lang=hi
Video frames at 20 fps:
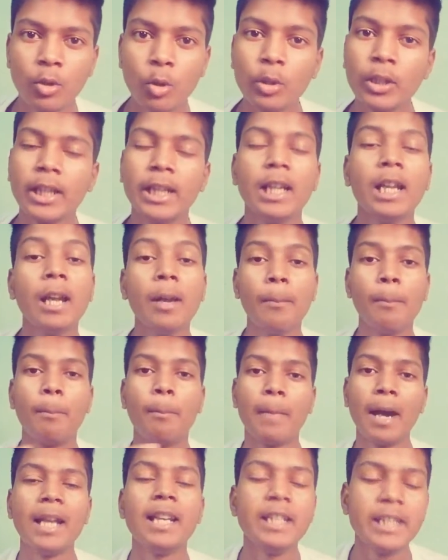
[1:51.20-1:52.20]
ओके
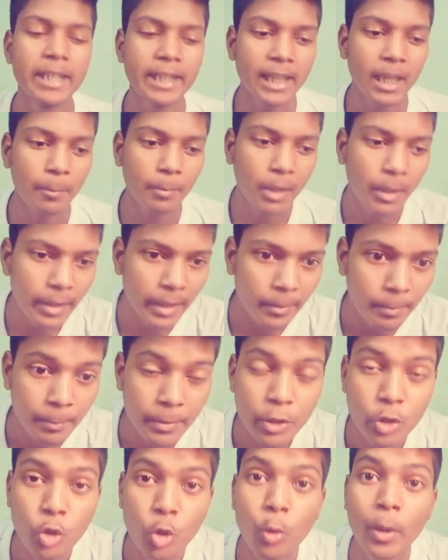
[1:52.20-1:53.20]
मान लीजिए कि आपका एक
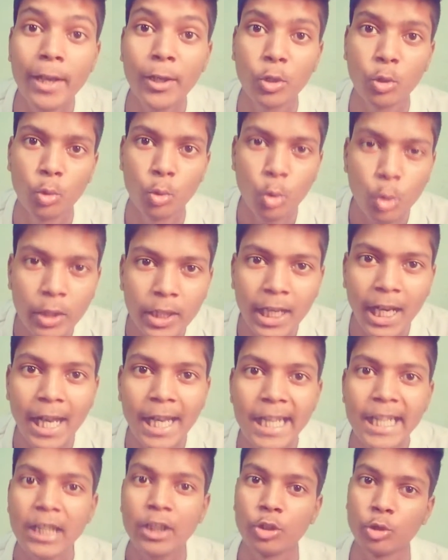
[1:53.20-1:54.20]
वीडियो वायरल हो गया
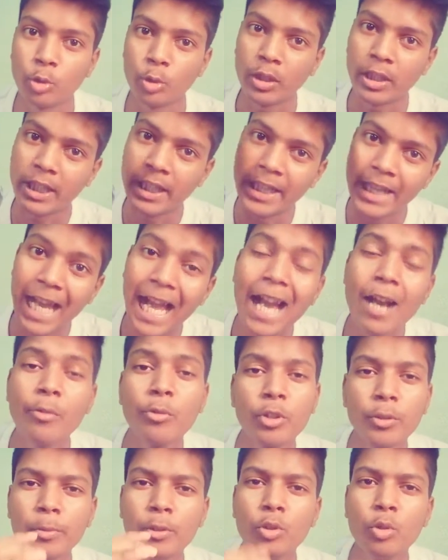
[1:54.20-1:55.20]
तो क्या
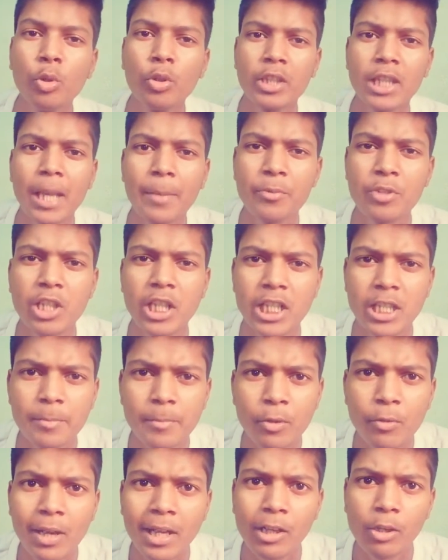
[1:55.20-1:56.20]
उस वीडियो से आप सच
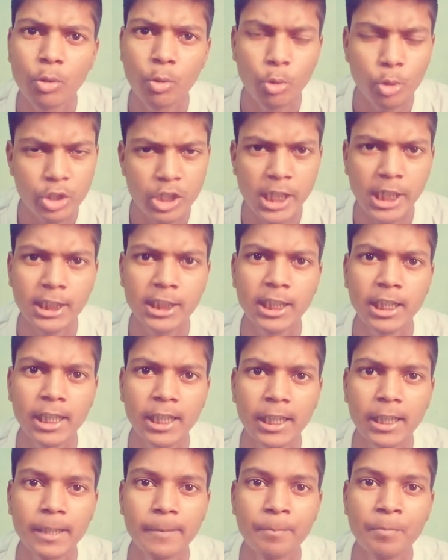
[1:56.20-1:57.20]
में वायरल हो सकते
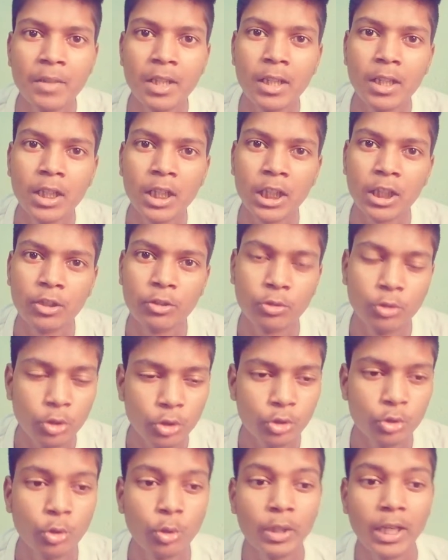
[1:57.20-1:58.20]
हैं
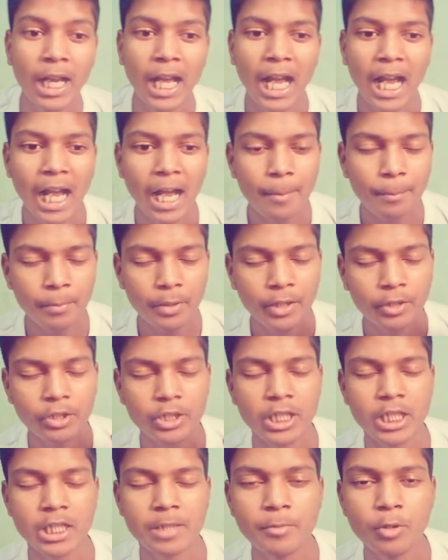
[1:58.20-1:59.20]
दोस्तों यहाँ पर
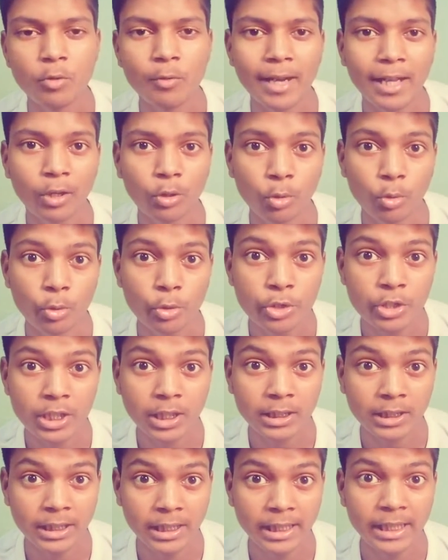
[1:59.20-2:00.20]
सच में वायरल हो
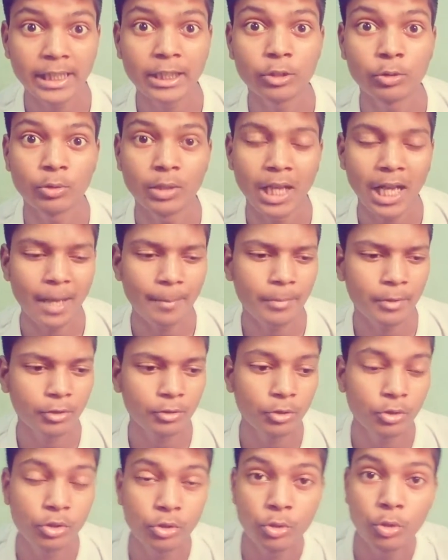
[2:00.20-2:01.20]
सकते हैं तो यहाँ पर
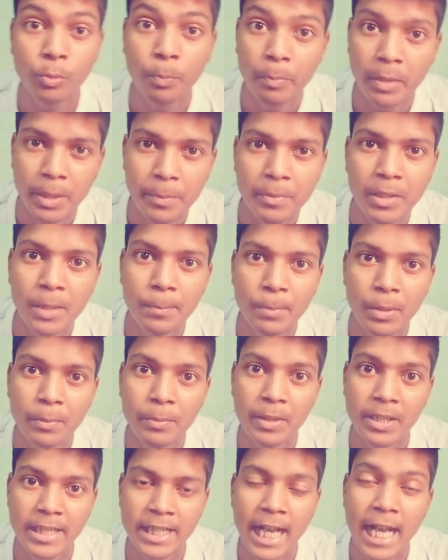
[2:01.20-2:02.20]
दोस्तों फिफ्टी
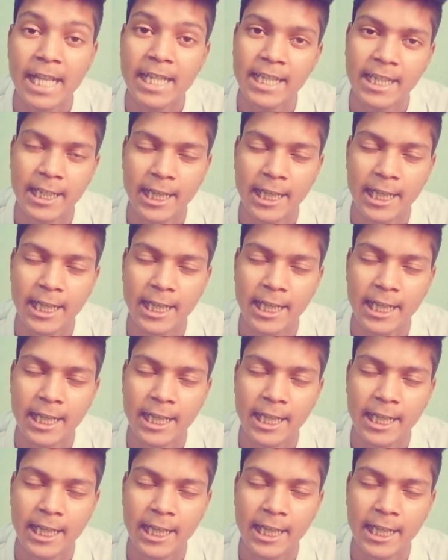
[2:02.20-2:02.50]
फिफ्टी चांस